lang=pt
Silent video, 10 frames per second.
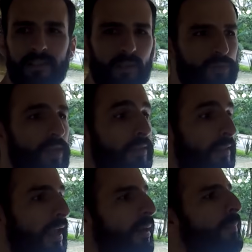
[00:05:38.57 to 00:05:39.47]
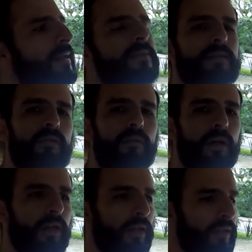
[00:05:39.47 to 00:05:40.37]
então você tem impressão
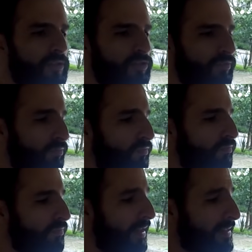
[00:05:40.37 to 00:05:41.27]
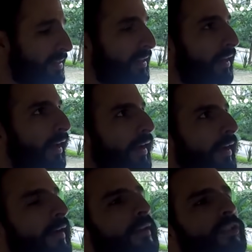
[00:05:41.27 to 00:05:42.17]
de assim é,
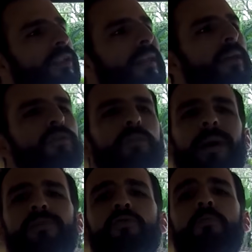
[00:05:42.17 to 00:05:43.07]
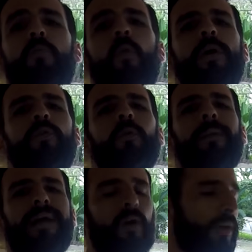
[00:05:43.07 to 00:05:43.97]
é, de estar tá num espaço muito
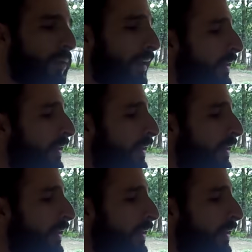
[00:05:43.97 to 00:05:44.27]
maior do que ele